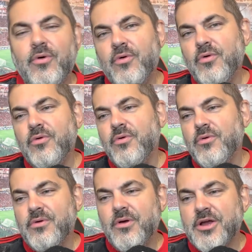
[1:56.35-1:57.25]

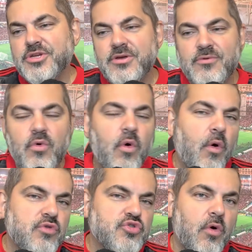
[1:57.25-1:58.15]
Ou, eu acho que
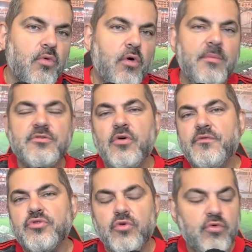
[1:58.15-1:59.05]
ou o João Gomes ou o
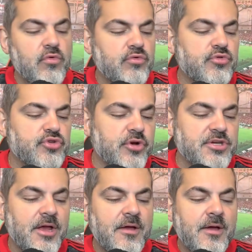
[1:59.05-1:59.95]
Vitor Hugo, um dos
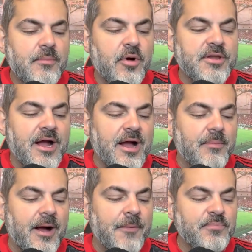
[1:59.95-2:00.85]
dois pode
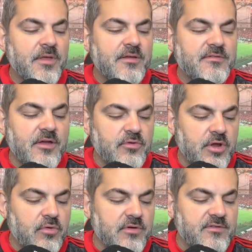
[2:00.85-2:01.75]
acabar sendo
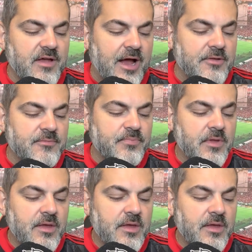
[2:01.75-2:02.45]
negociado.